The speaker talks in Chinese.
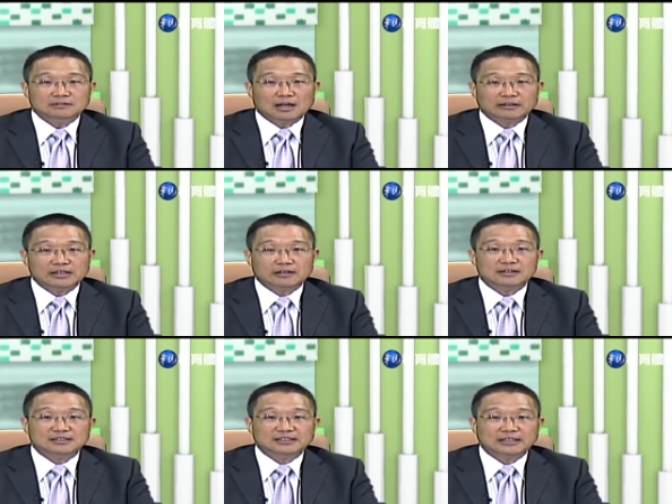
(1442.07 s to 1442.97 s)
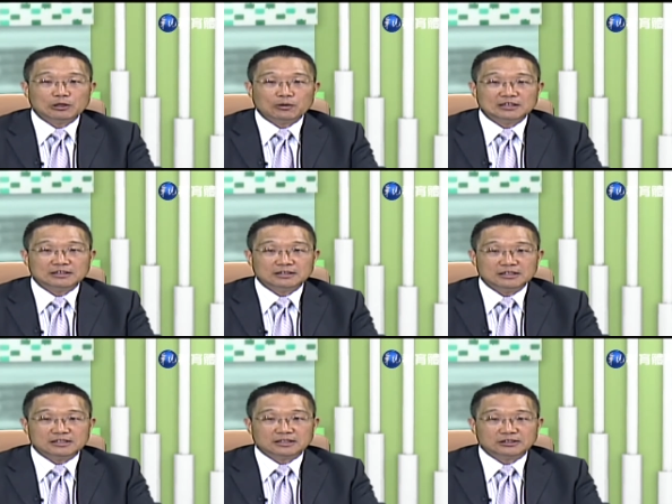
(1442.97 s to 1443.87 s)
那第二个企业危机的
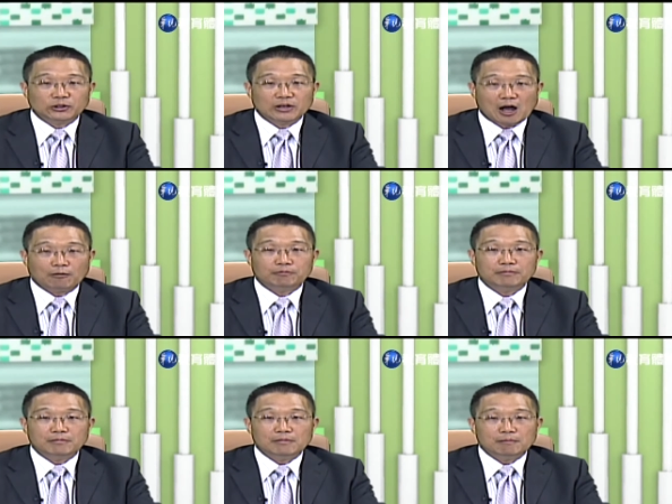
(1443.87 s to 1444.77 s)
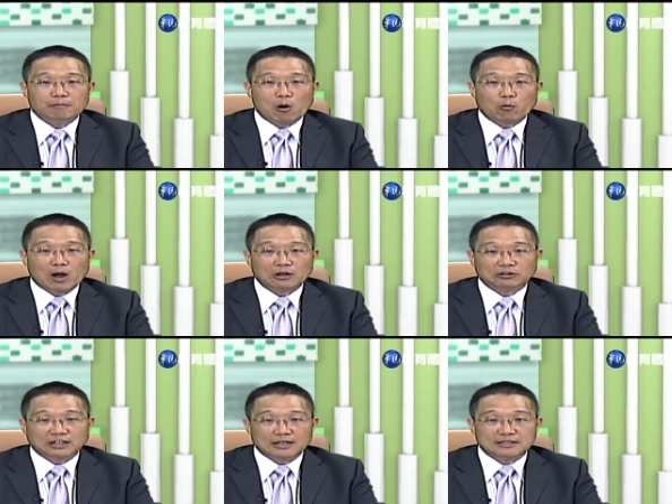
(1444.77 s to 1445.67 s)
预警信号，包括
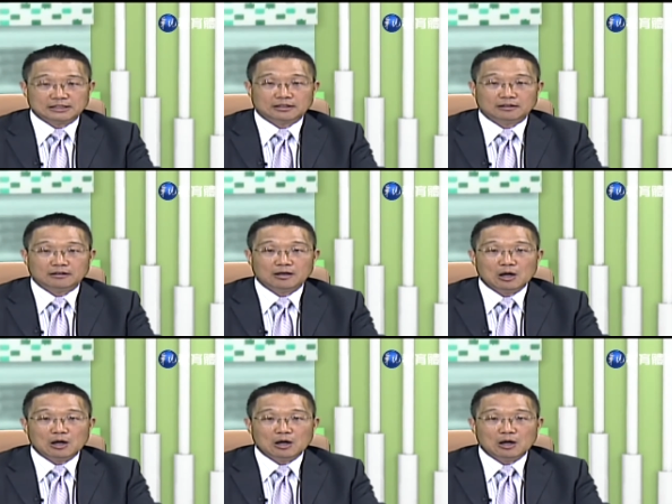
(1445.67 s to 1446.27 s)
有下列几个，